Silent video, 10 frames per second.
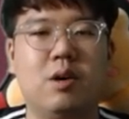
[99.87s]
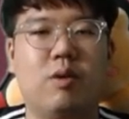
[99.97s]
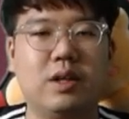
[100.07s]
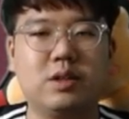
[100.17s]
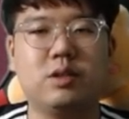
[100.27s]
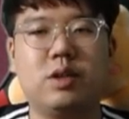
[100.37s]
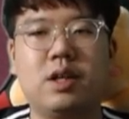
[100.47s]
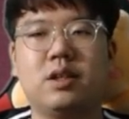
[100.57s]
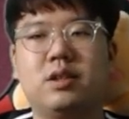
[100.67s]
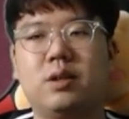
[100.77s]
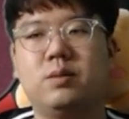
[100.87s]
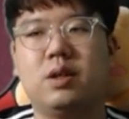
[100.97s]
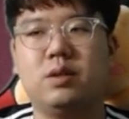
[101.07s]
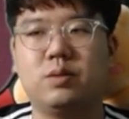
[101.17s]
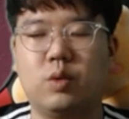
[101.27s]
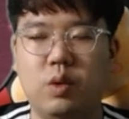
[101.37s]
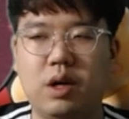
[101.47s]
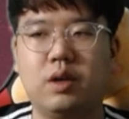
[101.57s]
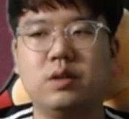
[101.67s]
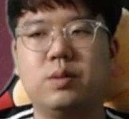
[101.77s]
완전 최악일 때보다는 좀
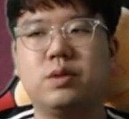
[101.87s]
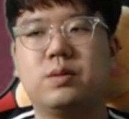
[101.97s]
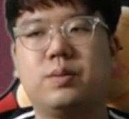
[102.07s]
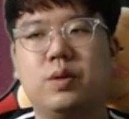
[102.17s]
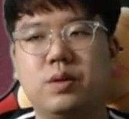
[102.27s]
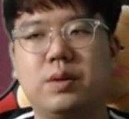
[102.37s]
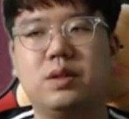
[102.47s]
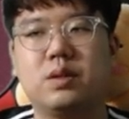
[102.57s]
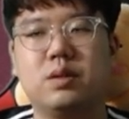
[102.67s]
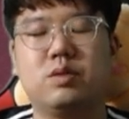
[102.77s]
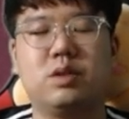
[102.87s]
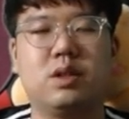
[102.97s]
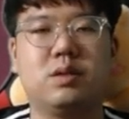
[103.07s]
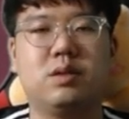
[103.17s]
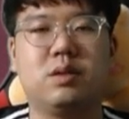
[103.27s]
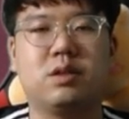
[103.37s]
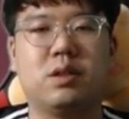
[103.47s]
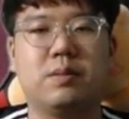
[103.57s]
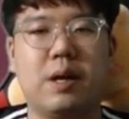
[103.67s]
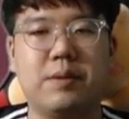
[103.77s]
올라오는 모습을 보이면서 두 자릿수
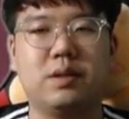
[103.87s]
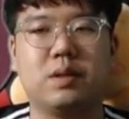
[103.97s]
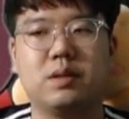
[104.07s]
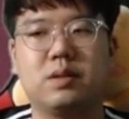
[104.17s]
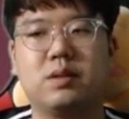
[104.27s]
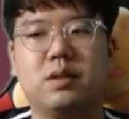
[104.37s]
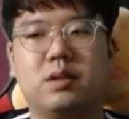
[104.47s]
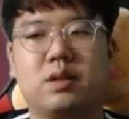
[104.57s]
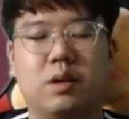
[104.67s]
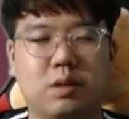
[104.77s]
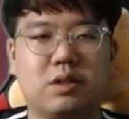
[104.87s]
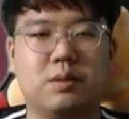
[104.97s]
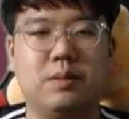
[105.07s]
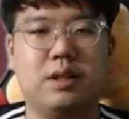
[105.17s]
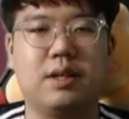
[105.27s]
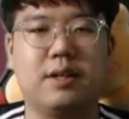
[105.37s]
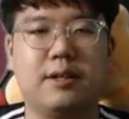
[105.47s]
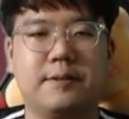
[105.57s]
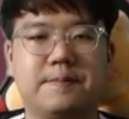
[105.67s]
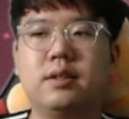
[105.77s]
득점 내면서 승리를
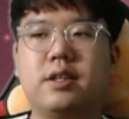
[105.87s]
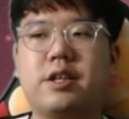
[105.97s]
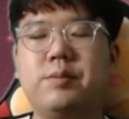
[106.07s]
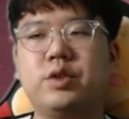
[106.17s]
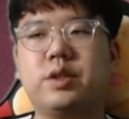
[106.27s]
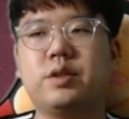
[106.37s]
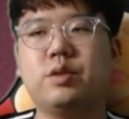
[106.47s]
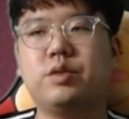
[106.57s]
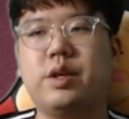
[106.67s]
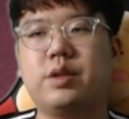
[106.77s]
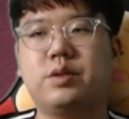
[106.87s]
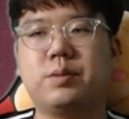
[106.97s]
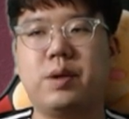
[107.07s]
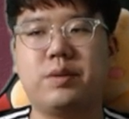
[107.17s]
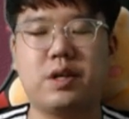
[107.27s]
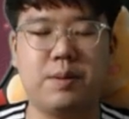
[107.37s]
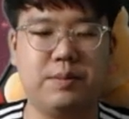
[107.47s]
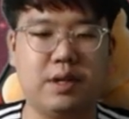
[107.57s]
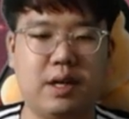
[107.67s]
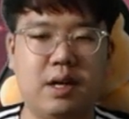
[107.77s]
거뒀습니다. 자, 김현식 선수 얘기를 좀 해볼까
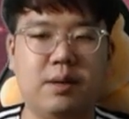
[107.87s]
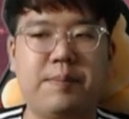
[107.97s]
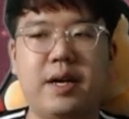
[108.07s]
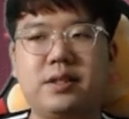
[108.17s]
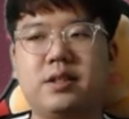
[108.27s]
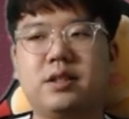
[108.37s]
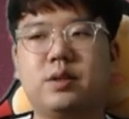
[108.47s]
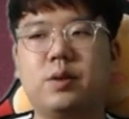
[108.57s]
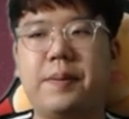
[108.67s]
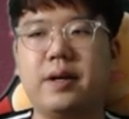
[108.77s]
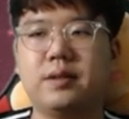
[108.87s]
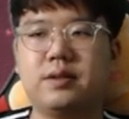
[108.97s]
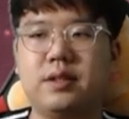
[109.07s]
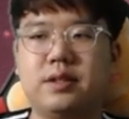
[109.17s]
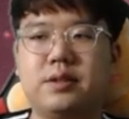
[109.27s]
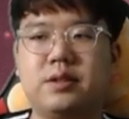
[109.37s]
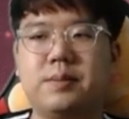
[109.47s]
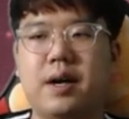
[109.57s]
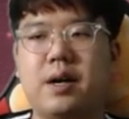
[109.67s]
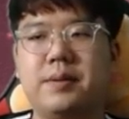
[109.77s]
합니다. 8승으로 페런트레이스를
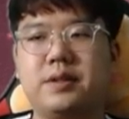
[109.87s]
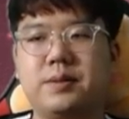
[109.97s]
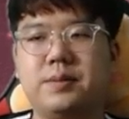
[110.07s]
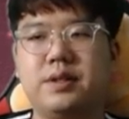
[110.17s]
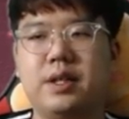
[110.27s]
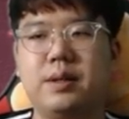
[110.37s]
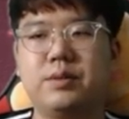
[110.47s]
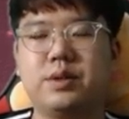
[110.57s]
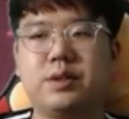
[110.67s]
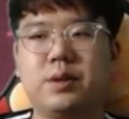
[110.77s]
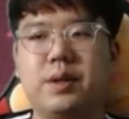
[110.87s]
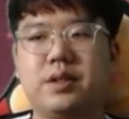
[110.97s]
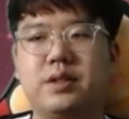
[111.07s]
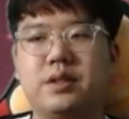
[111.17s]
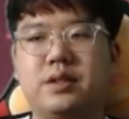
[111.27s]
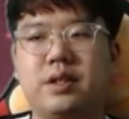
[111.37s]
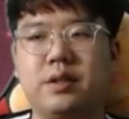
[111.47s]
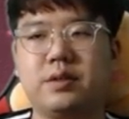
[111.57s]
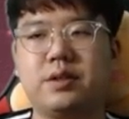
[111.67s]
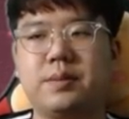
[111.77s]
마감했습니다. 무실점 행진은
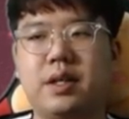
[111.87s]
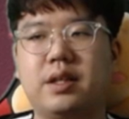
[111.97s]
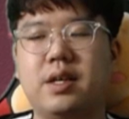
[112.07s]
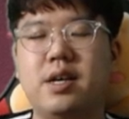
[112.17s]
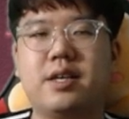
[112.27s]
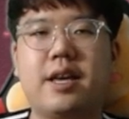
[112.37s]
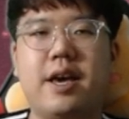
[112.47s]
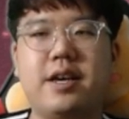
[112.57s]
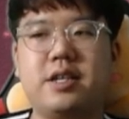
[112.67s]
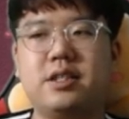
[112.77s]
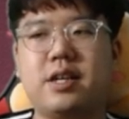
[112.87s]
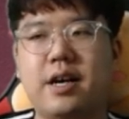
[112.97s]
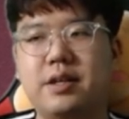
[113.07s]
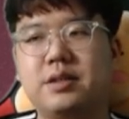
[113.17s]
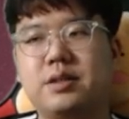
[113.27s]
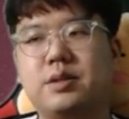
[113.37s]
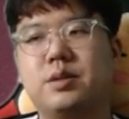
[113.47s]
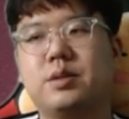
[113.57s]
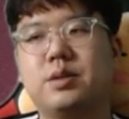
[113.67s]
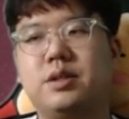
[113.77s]
깨졌지만 개인
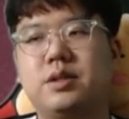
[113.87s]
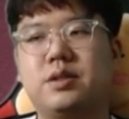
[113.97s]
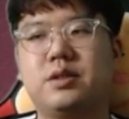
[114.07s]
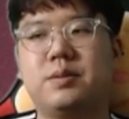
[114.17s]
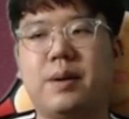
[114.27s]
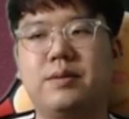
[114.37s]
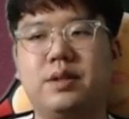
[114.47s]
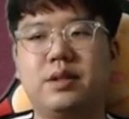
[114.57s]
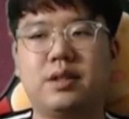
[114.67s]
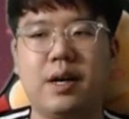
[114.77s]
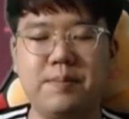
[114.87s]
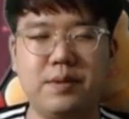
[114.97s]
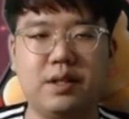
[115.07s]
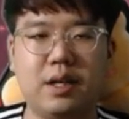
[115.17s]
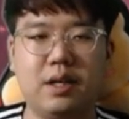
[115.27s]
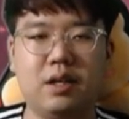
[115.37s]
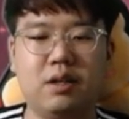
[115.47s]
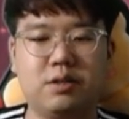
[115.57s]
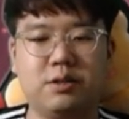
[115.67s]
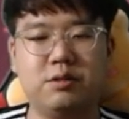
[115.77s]
4연승으로 시즌을 마무리를 합니다.
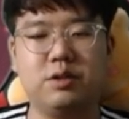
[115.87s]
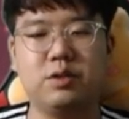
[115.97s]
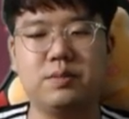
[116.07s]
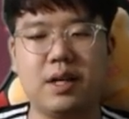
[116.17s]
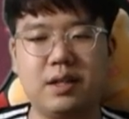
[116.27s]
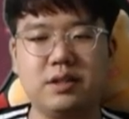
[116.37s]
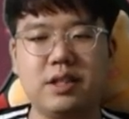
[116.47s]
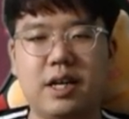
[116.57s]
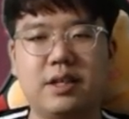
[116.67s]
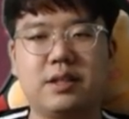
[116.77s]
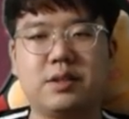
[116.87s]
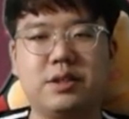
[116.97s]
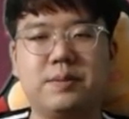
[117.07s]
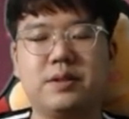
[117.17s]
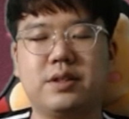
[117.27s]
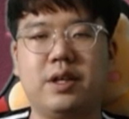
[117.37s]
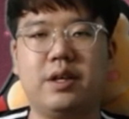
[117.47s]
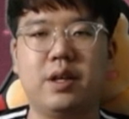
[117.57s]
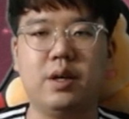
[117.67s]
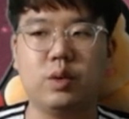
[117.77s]
어, 승운이 좀 따르지 않아서 10승에
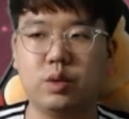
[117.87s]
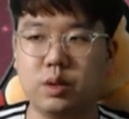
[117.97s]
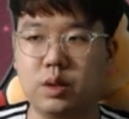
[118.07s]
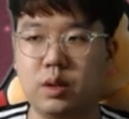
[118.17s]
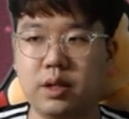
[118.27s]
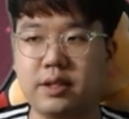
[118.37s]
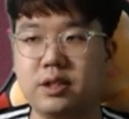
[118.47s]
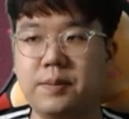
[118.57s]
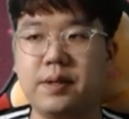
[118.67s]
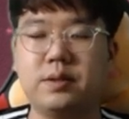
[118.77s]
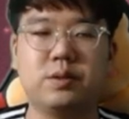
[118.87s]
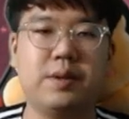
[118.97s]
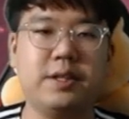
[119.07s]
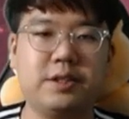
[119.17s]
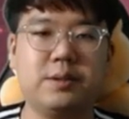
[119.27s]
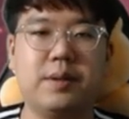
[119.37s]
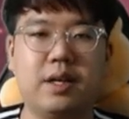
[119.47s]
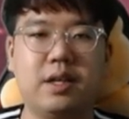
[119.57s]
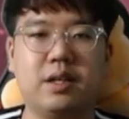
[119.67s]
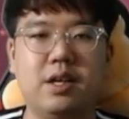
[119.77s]
도전에 실패를 좀
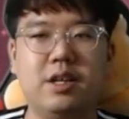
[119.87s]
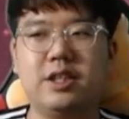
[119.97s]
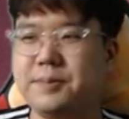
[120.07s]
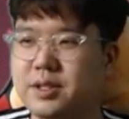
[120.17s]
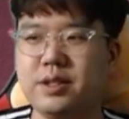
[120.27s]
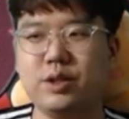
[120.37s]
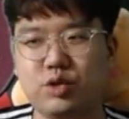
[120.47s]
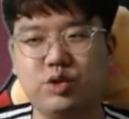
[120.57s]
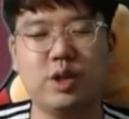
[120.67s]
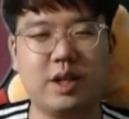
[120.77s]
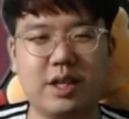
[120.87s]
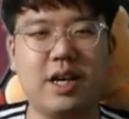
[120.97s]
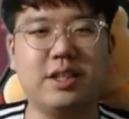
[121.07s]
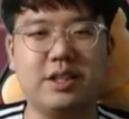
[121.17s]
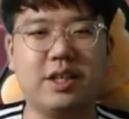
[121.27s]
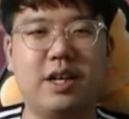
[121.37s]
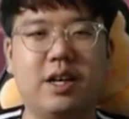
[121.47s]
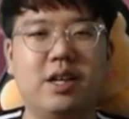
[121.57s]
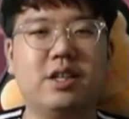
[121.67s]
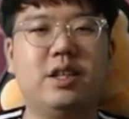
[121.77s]
했지만 10승이 중요한 게 아니라
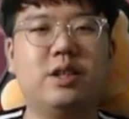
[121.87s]
이